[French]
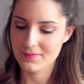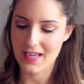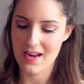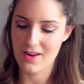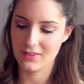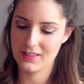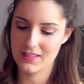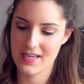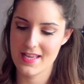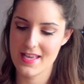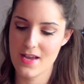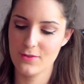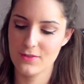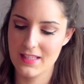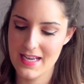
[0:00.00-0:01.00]
Alors déjà il y
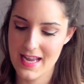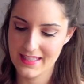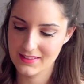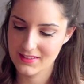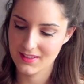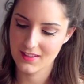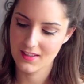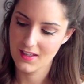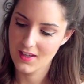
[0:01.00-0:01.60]
a une lettre